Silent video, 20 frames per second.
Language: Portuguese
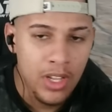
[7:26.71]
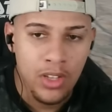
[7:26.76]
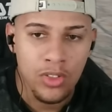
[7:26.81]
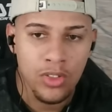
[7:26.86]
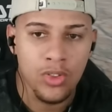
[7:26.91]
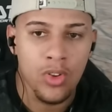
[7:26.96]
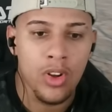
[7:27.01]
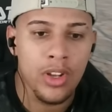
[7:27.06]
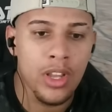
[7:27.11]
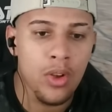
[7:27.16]

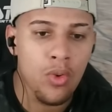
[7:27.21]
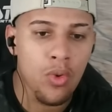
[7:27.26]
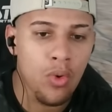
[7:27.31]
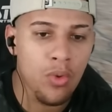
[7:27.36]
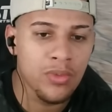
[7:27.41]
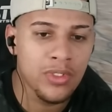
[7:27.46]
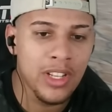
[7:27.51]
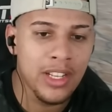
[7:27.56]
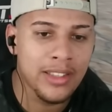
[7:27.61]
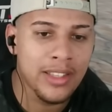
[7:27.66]
só que
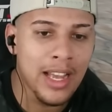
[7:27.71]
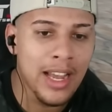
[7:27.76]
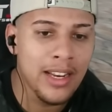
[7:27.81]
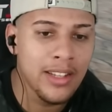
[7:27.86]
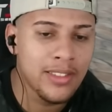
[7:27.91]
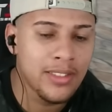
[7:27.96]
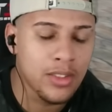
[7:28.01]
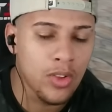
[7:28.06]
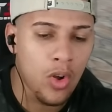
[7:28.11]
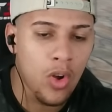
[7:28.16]
com os
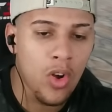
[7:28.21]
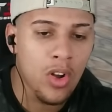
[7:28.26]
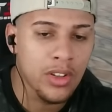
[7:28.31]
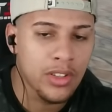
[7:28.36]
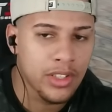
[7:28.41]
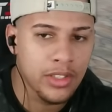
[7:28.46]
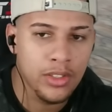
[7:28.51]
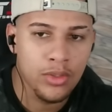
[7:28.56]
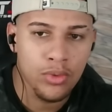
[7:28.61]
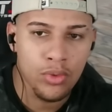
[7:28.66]
detalhes
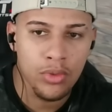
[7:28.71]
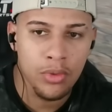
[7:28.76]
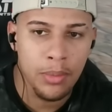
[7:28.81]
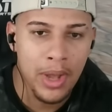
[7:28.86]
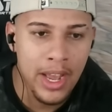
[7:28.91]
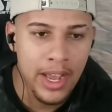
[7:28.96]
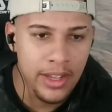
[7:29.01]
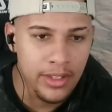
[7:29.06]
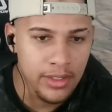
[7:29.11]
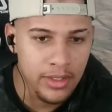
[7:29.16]
rosas e tudo
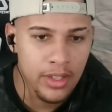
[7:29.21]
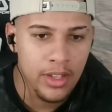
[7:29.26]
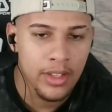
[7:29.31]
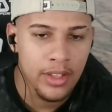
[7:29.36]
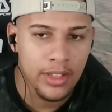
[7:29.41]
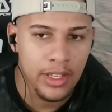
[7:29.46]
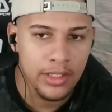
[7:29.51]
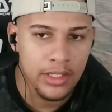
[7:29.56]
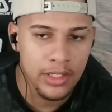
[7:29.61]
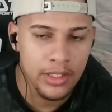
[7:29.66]
mais.
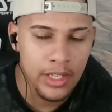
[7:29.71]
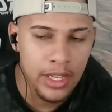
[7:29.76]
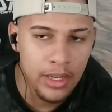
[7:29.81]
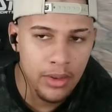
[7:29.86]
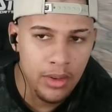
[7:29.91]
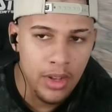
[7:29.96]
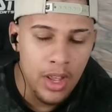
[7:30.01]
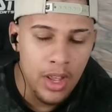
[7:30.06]
Tá entendendo?